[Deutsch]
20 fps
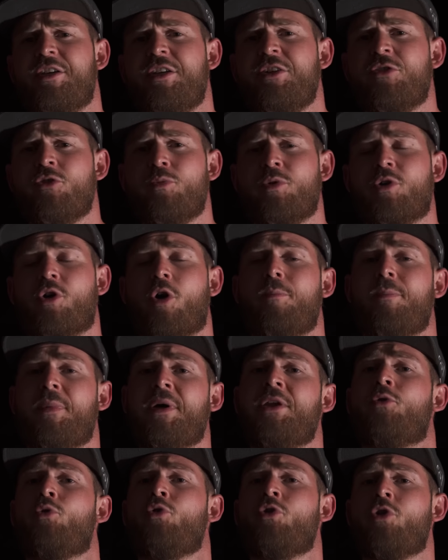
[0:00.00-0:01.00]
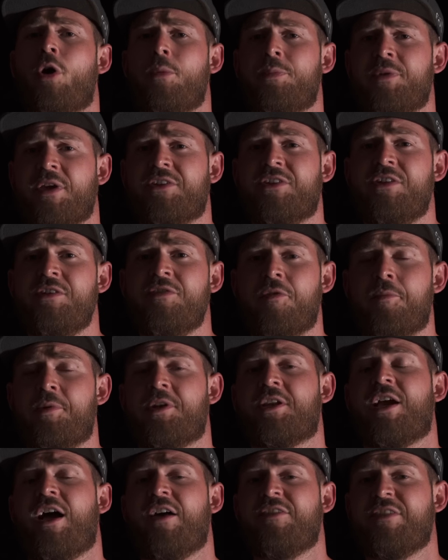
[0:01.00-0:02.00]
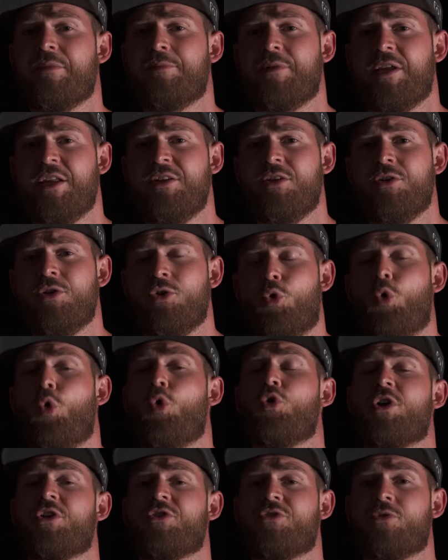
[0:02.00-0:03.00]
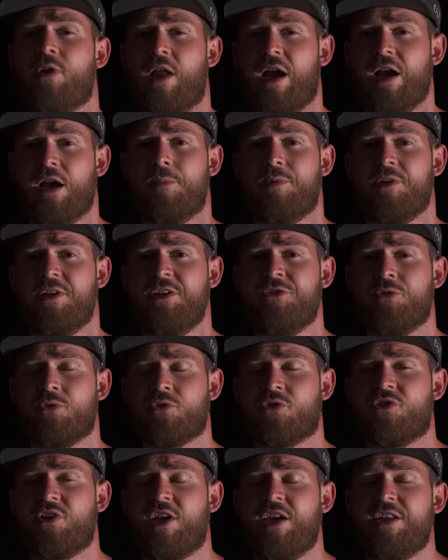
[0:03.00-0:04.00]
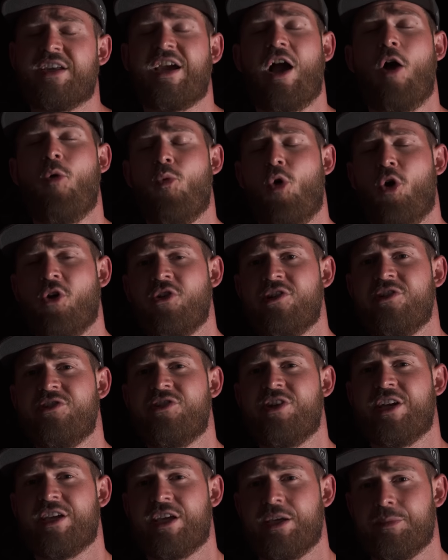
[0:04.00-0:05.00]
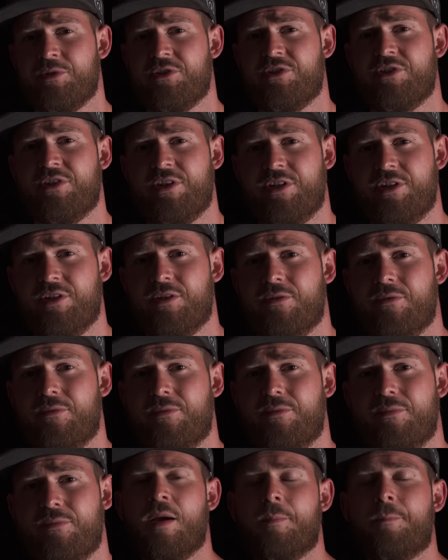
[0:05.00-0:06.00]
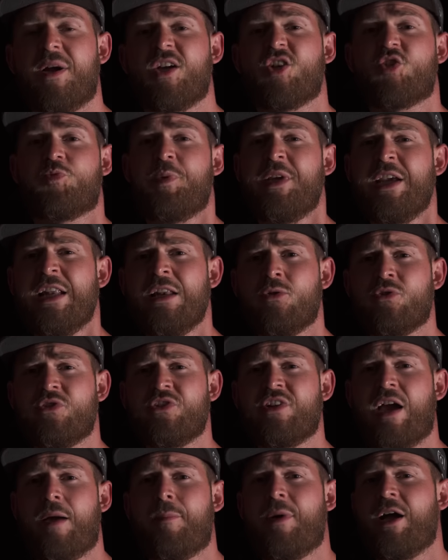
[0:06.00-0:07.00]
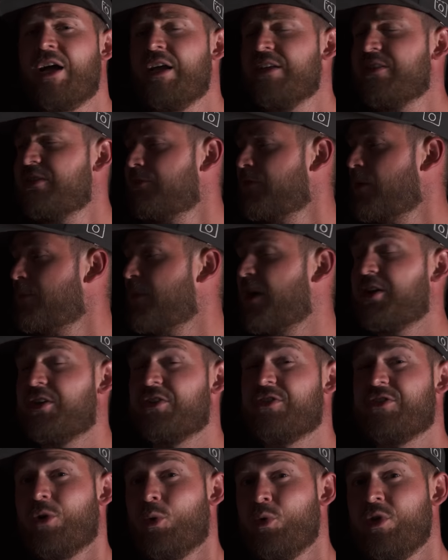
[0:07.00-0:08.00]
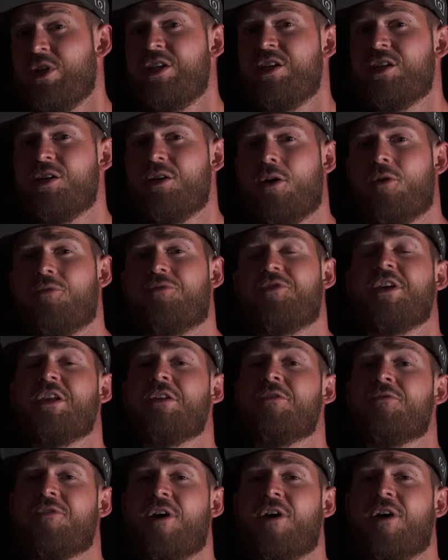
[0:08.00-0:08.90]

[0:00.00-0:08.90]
ISO bekommt man ohne Objektive mit krasser Blende oder zu langer Belichtungszeit kaum ordentliche Ergebnisse hin. Bei spiegellosen Kameras wie meiner Sony hier auf jeden